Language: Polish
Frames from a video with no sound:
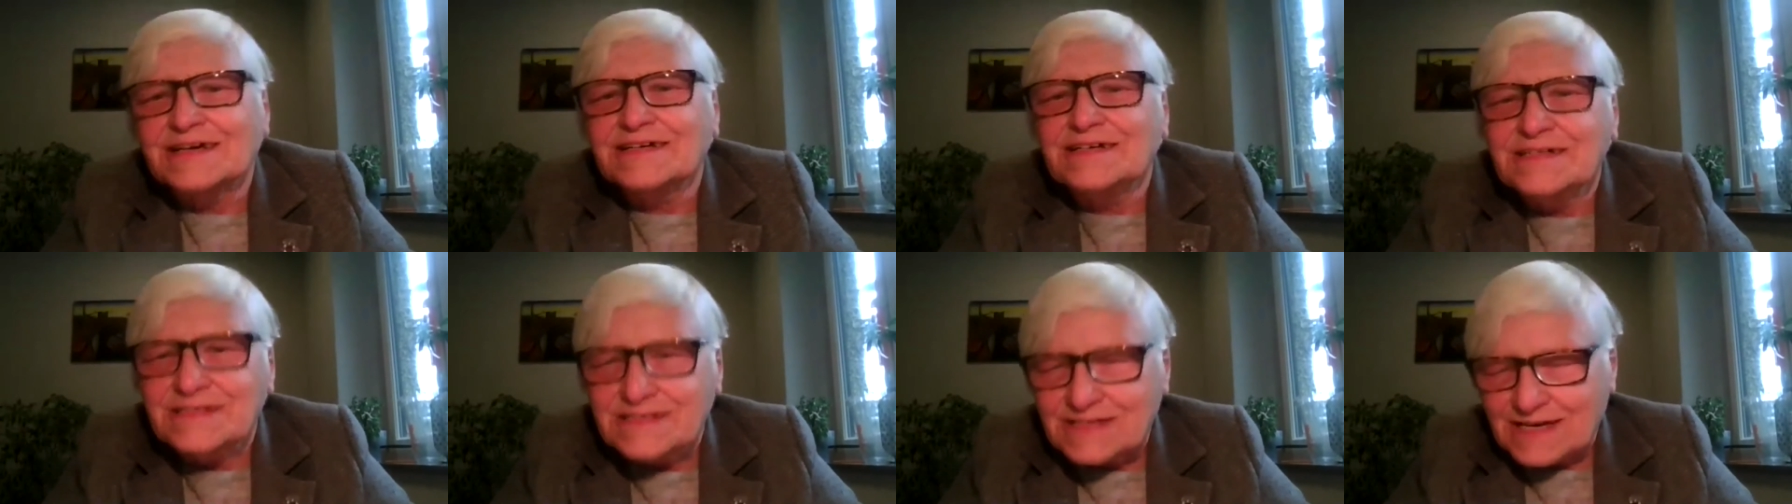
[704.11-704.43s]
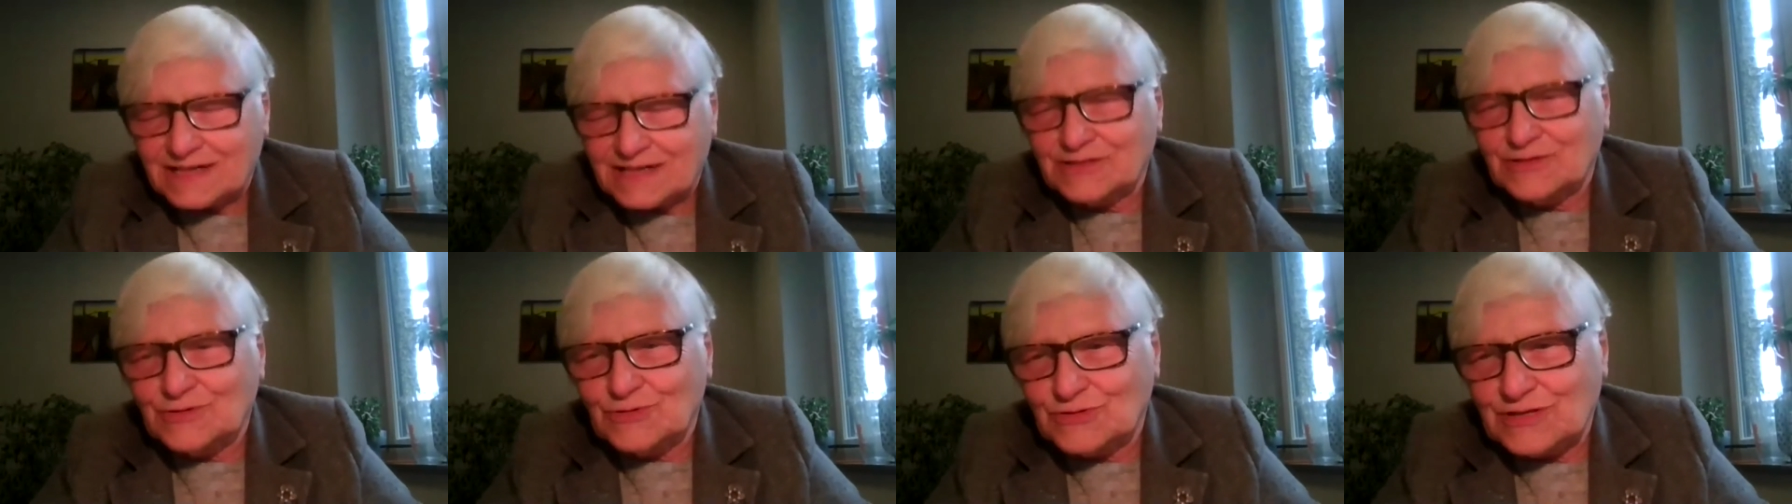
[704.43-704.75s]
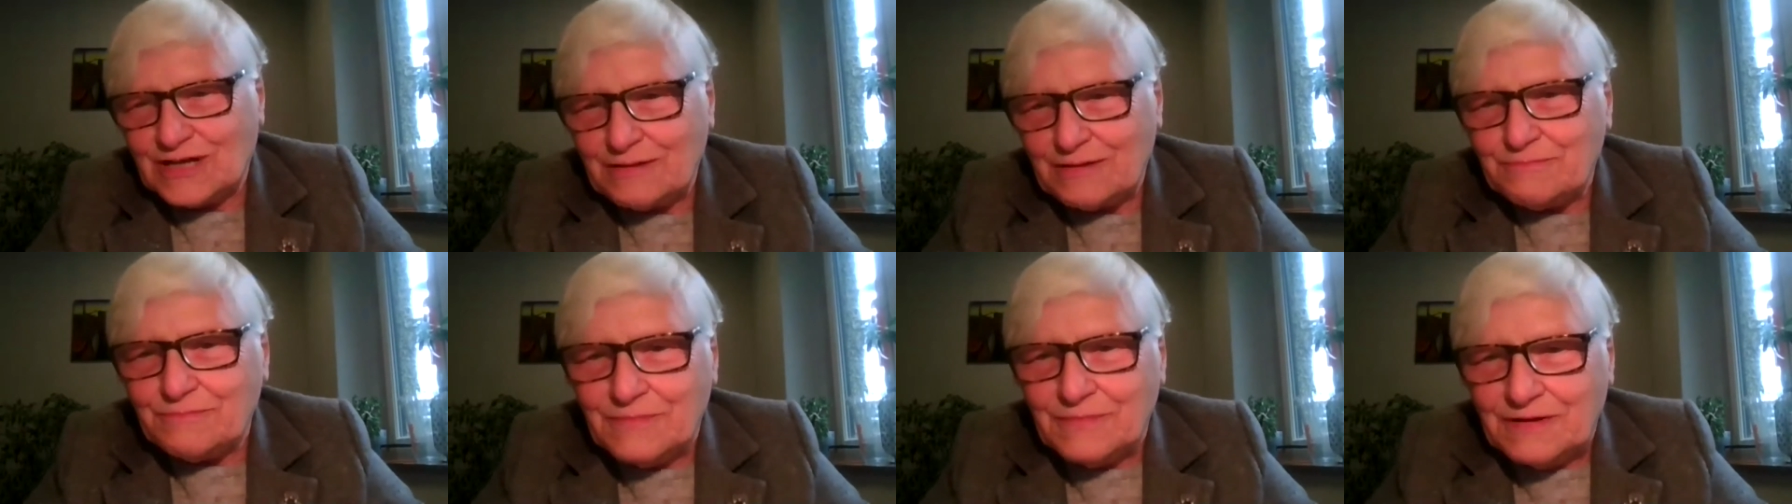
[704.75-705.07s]

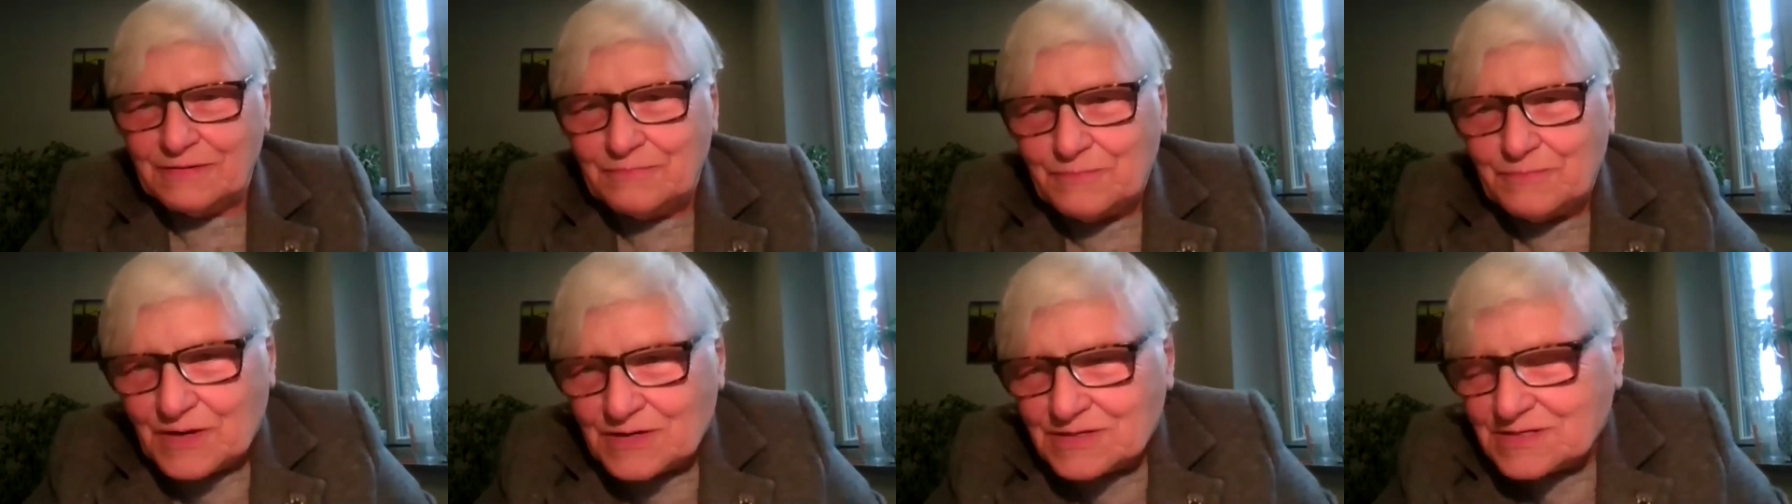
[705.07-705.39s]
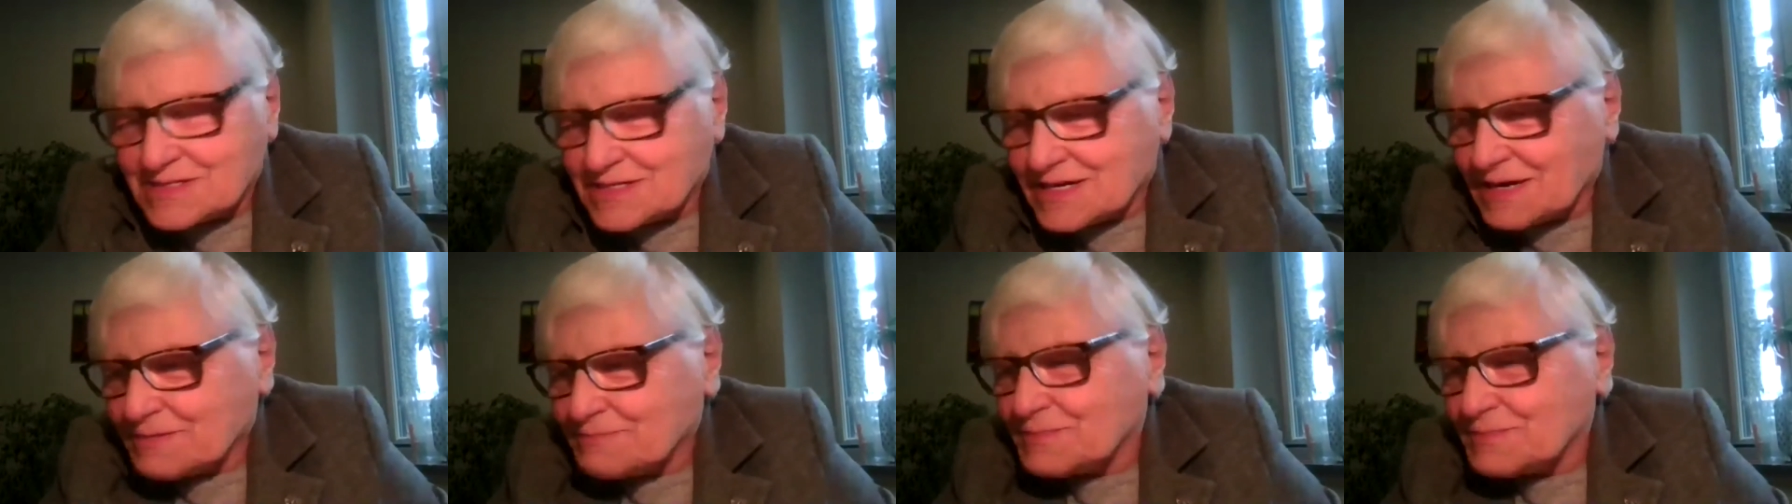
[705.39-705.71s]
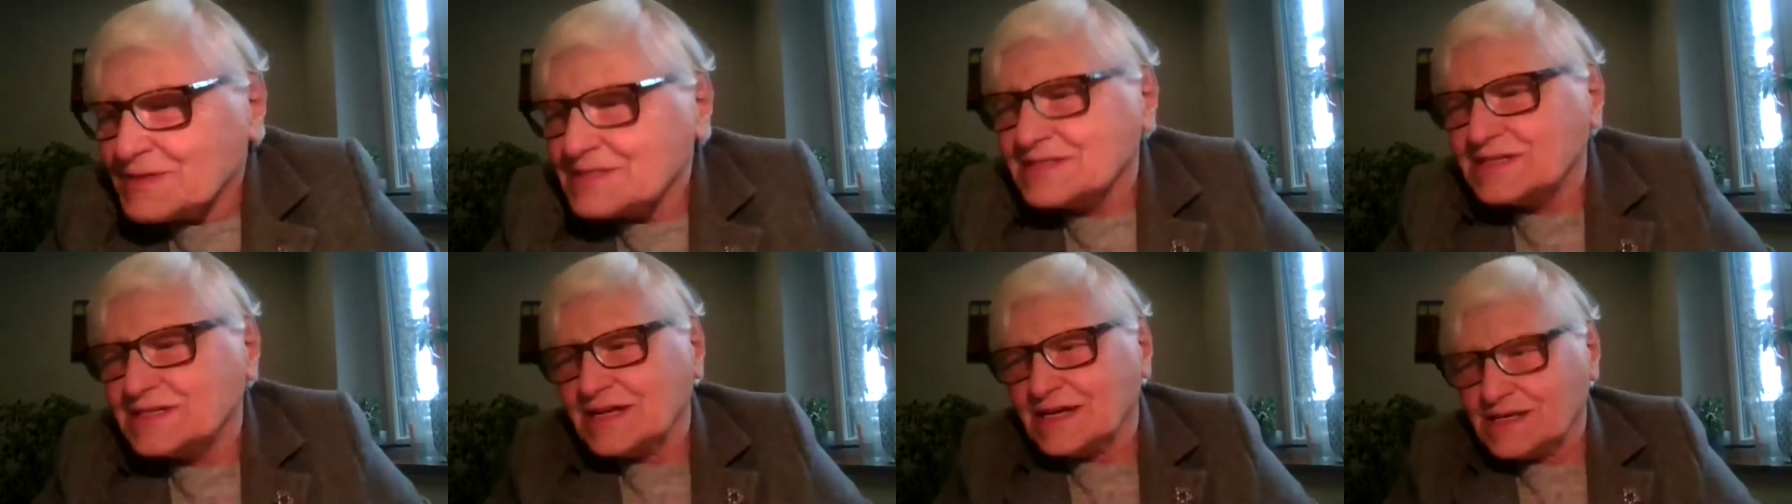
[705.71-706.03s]
wybitnej polskiej
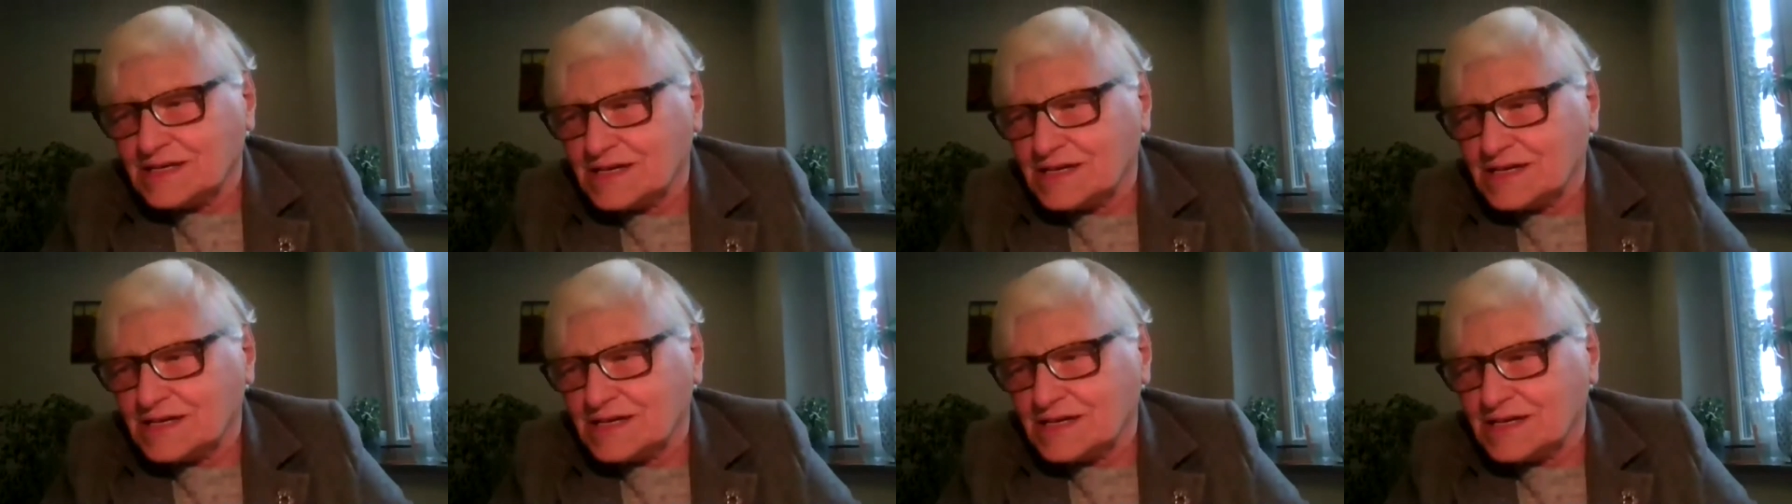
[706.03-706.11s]
poetki.